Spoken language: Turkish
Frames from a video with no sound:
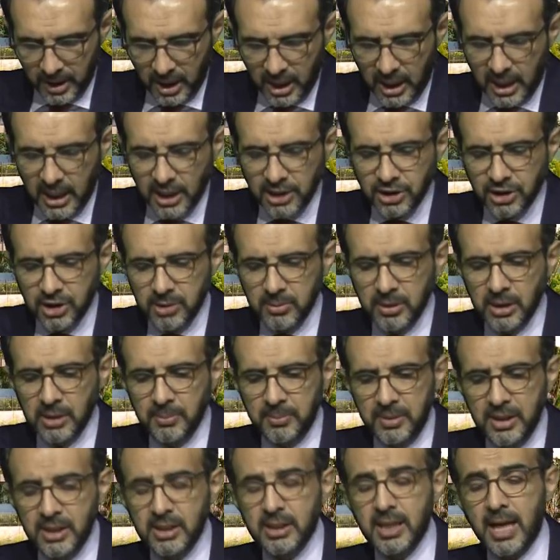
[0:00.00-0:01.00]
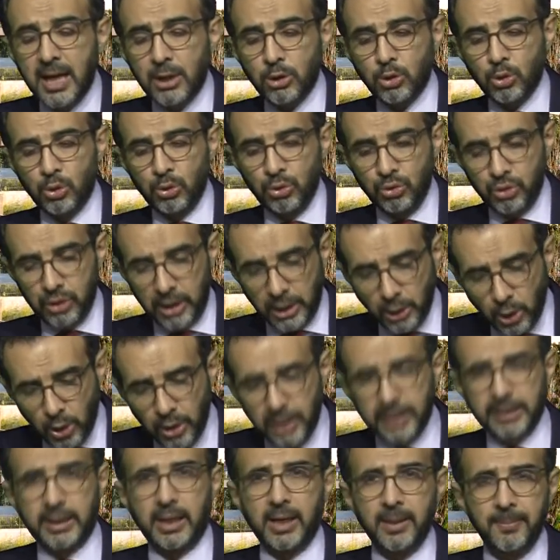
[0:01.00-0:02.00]
Araştırmanın bir diğer sonucuna
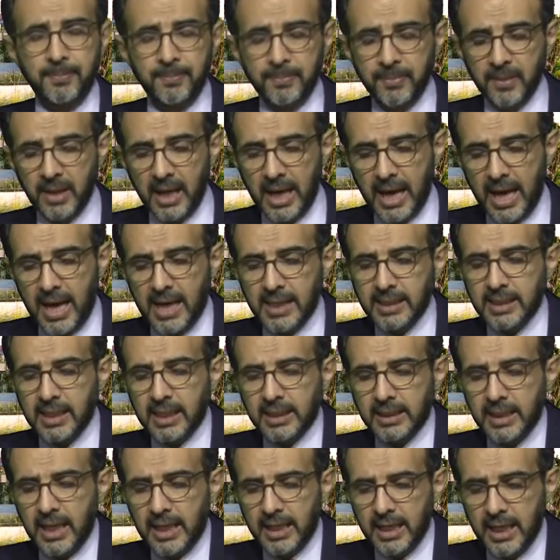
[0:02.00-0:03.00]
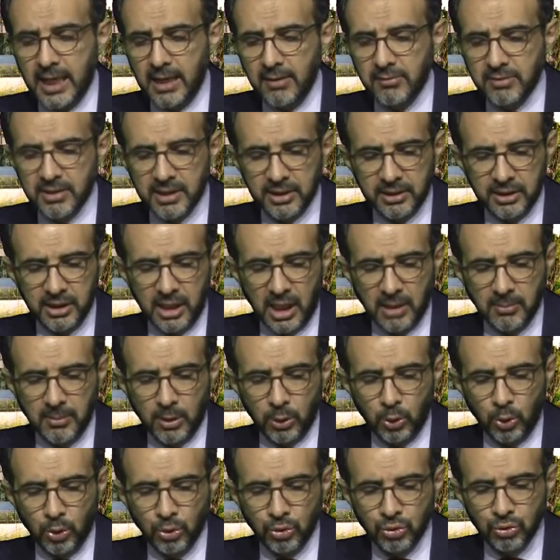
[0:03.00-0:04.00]
göre de erkekler ev satın
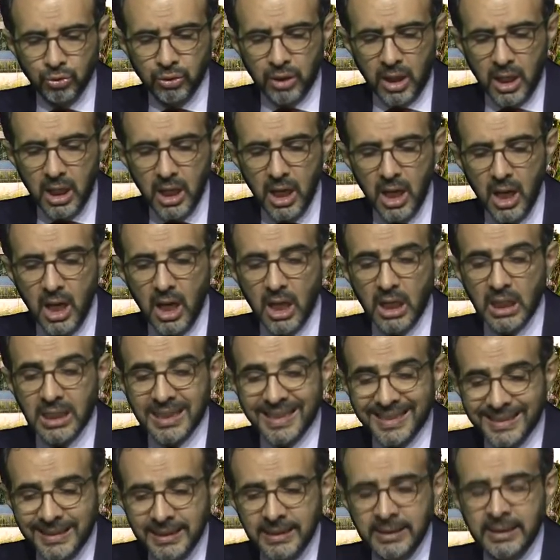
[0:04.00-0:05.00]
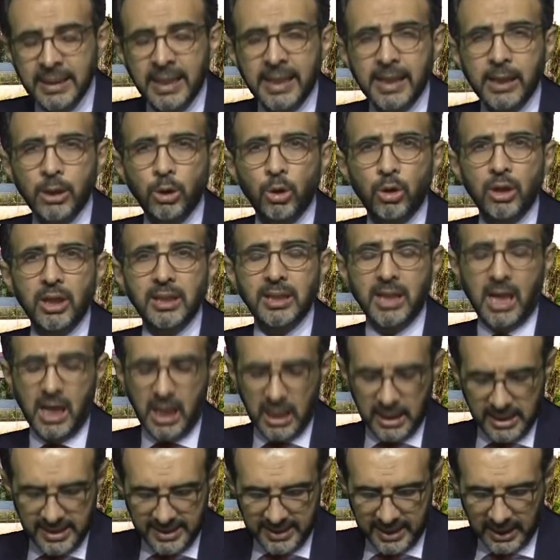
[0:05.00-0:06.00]
alma konusunda kadınlara göre
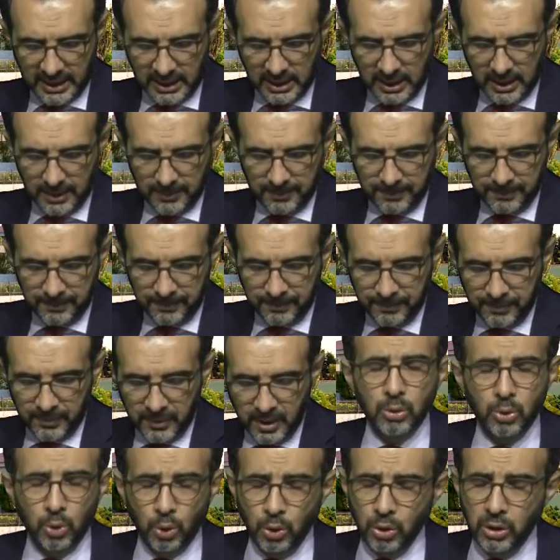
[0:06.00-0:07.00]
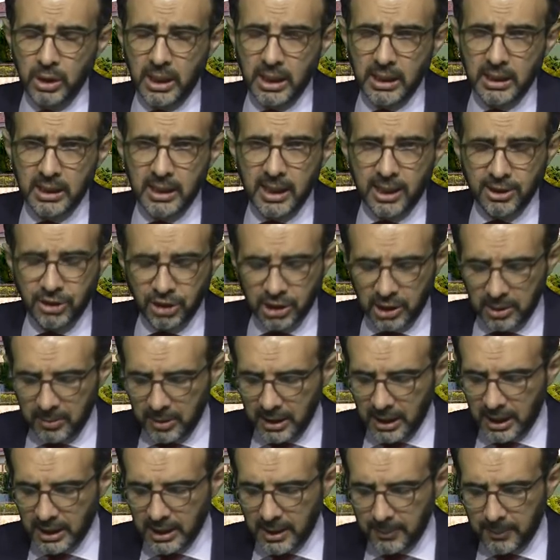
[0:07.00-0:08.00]
daha istekli. Konuyla ilgili
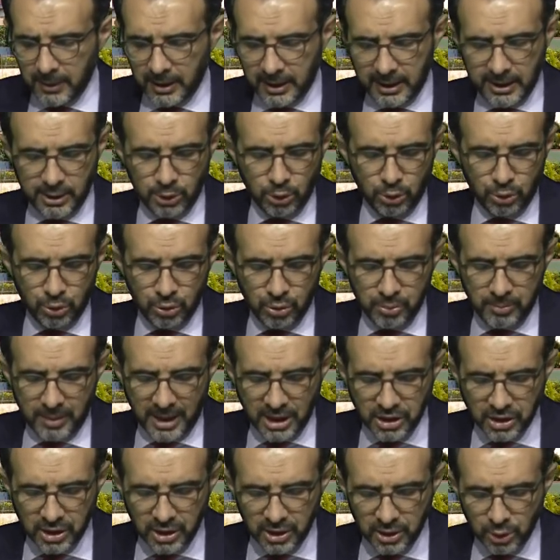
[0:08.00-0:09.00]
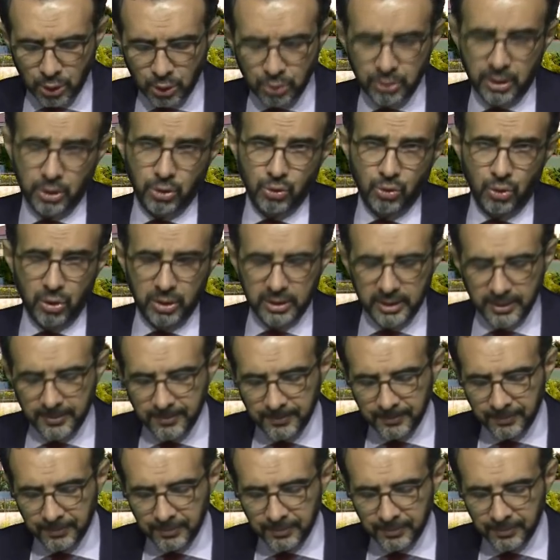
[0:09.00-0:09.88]
açıklamalar yapan enstitünün başkanı şunları söyledi.